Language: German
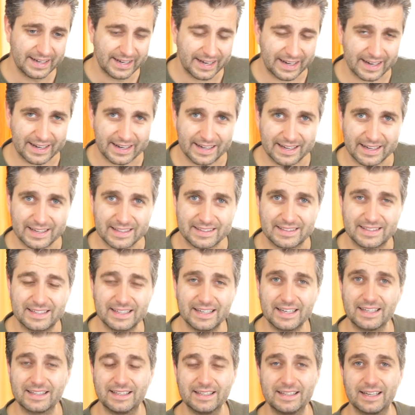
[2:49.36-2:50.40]
äh,
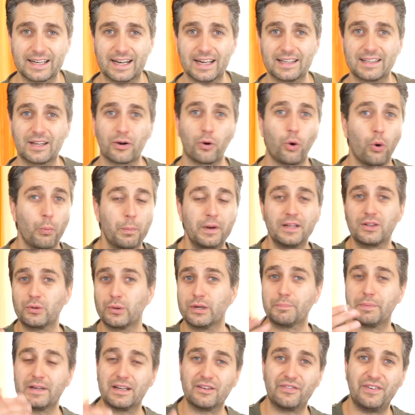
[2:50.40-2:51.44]
direkt in der Garderobe
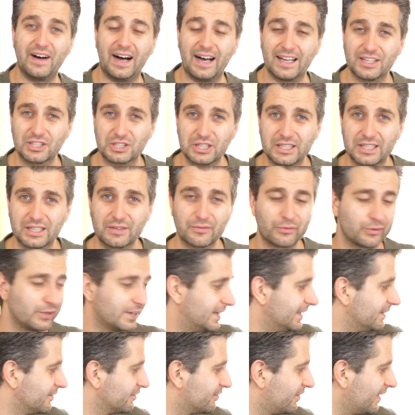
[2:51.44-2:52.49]
dort bei der Veranstaltung, wo ich
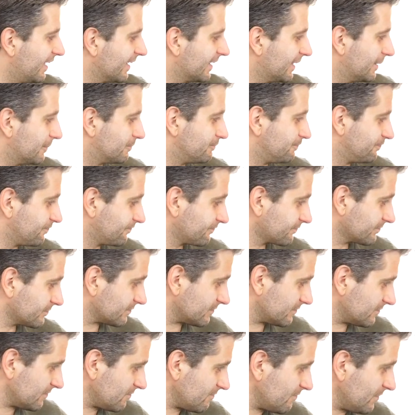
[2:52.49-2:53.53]
hinfahre,
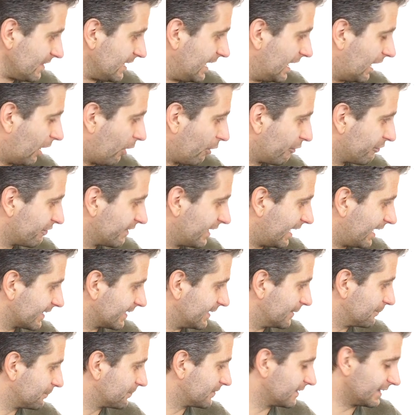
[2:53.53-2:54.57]

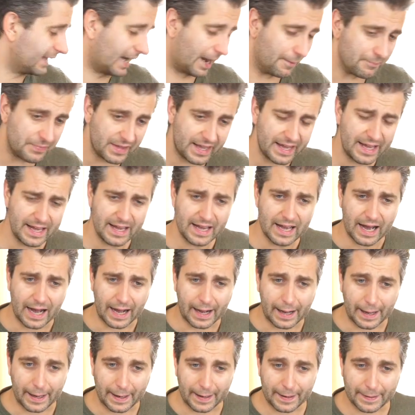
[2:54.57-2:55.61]
auflade. Ja,
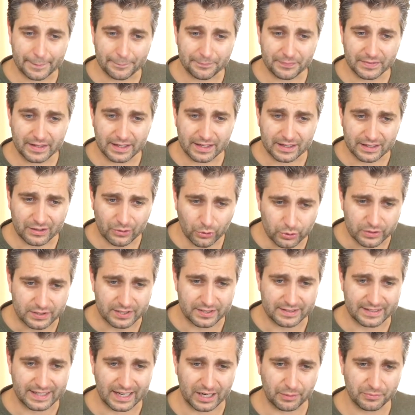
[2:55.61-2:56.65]
ähm, gut,
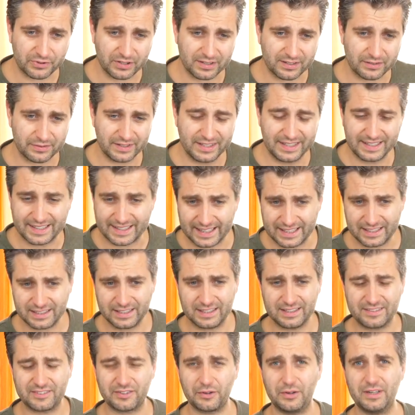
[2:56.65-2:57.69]
darum soll es aber nicht gehen.
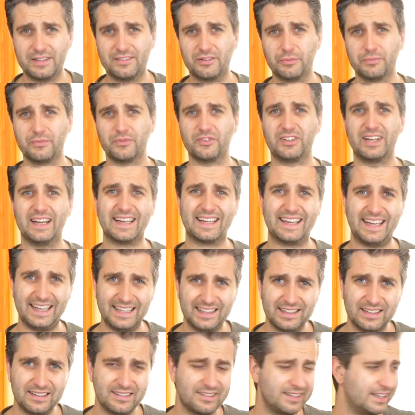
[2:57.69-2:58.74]
Es soll jetzt um unsere
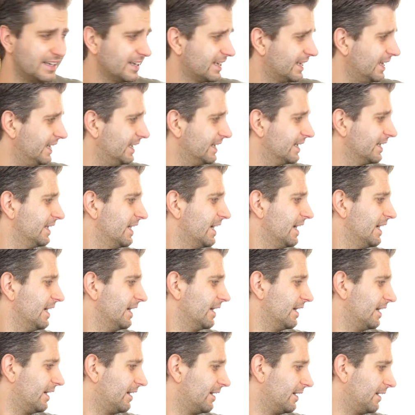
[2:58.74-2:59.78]
Erkenntnisse gehen,
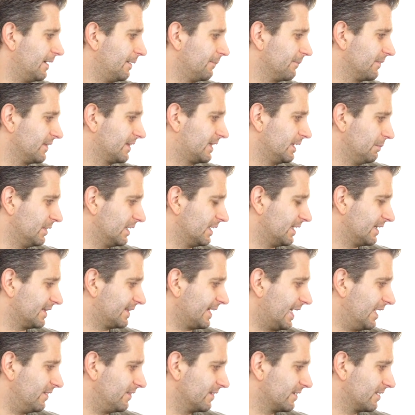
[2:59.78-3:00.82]
ähm, die mir dann
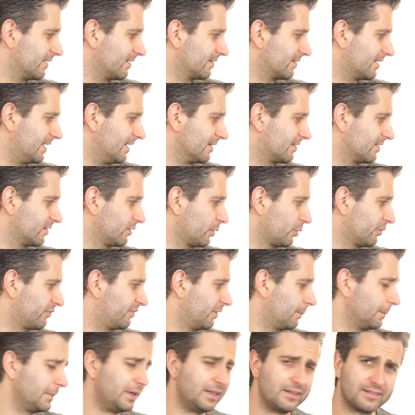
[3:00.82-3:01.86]
teilweise das Ganze doch
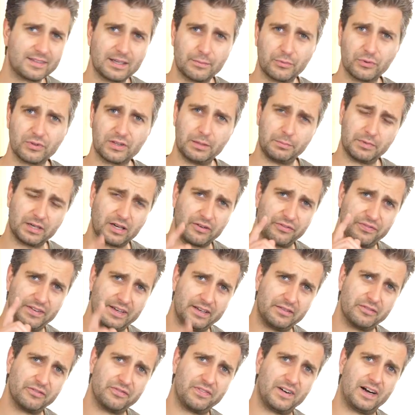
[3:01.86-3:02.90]
vermisst haben und die man auf
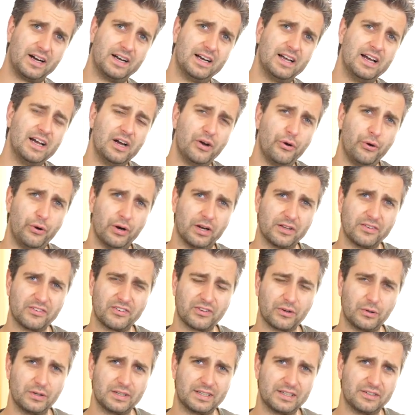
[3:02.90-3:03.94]
jeden Fall hören
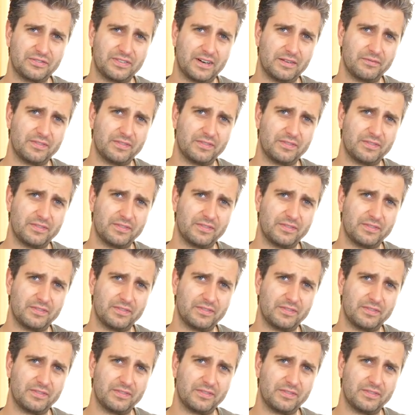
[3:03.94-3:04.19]
sollte, vor